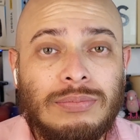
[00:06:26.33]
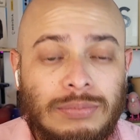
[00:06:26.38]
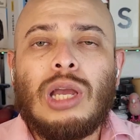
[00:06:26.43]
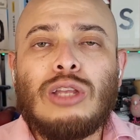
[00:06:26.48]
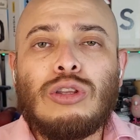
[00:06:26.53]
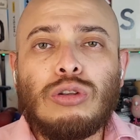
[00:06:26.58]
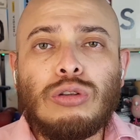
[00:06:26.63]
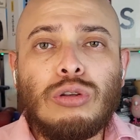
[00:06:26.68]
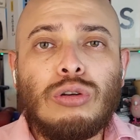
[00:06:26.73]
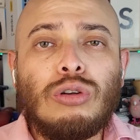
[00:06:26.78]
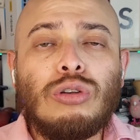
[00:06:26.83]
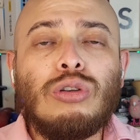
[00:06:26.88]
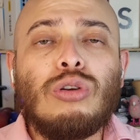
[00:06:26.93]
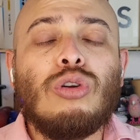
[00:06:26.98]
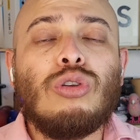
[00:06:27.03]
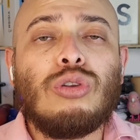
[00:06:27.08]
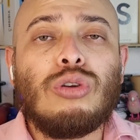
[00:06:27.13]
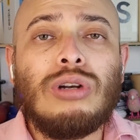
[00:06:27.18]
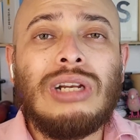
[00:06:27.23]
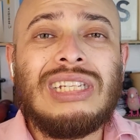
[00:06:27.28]
Esos son los
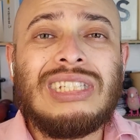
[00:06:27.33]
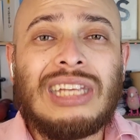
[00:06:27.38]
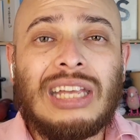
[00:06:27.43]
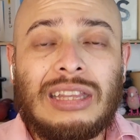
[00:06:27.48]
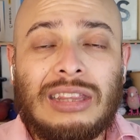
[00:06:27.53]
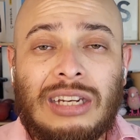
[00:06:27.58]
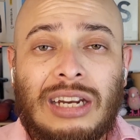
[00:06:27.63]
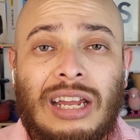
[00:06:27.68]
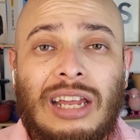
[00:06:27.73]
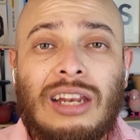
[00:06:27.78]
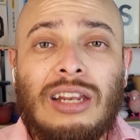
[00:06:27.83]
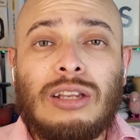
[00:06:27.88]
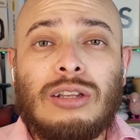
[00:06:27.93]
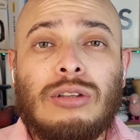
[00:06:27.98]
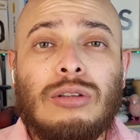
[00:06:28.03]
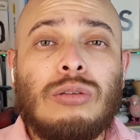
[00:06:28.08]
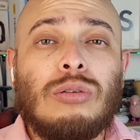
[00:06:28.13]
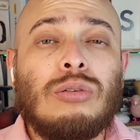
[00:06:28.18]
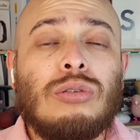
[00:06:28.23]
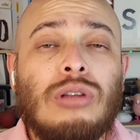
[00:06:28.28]
controles que traen
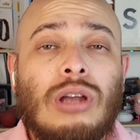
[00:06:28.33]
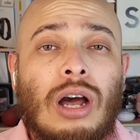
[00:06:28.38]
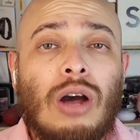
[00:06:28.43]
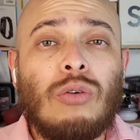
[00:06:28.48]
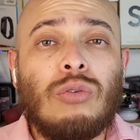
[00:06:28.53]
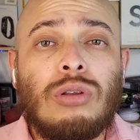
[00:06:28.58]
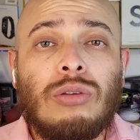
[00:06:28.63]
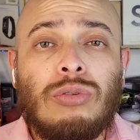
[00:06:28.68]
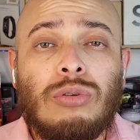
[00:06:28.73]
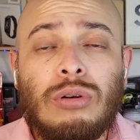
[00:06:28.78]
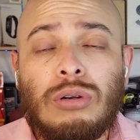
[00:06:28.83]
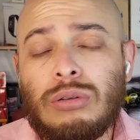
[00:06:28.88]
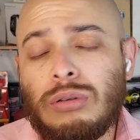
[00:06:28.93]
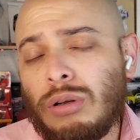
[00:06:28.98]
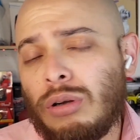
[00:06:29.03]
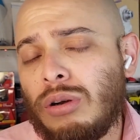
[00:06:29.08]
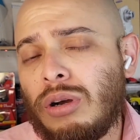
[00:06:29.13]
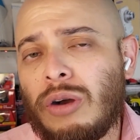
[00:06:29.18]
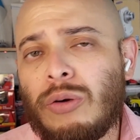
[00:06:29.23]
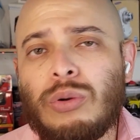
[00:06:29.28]
estos audífonos
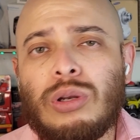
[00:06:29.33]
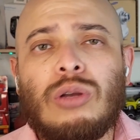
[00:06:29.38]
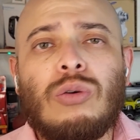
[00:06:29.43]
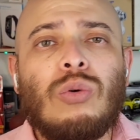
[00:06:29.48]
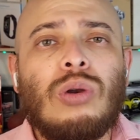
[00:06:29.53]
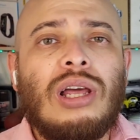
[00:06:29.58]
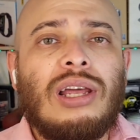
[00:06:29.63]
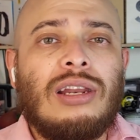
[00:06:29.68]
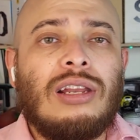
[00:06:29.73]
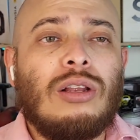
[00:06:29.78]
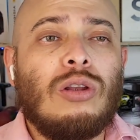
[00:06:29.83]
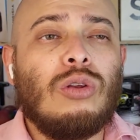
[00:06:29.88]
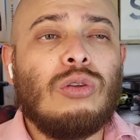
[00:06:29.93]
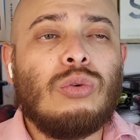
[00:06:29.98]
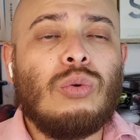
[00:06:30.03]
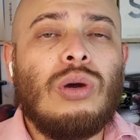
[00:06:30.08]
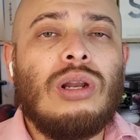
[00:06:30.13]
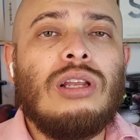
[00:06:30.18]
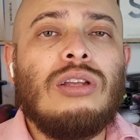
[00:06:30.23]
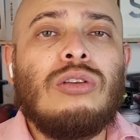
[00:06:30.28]
o auriculares,
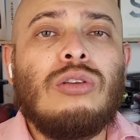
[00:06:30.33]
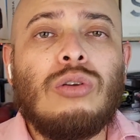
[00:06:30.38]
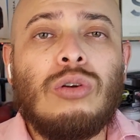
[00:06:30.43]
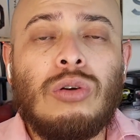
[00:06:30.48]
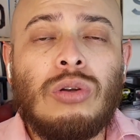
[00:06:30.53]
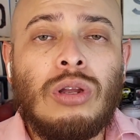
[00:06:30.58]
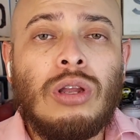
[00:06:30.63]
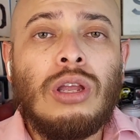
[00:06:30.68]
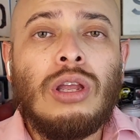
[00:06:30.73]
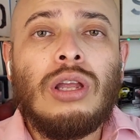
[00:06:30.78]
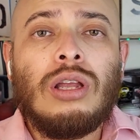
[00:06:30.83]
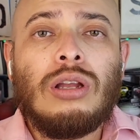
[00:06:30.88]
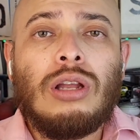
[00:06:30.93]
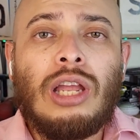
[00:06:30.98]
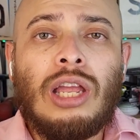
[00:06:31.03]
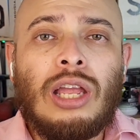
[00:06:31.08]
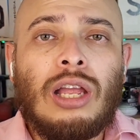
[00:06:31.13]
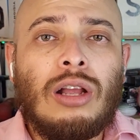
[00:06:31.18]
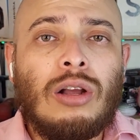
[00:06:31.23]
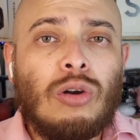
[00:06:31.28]
los cuales son
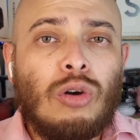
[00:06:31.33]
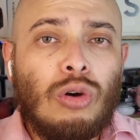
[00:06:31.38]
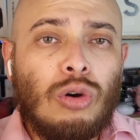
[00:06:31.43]
eh,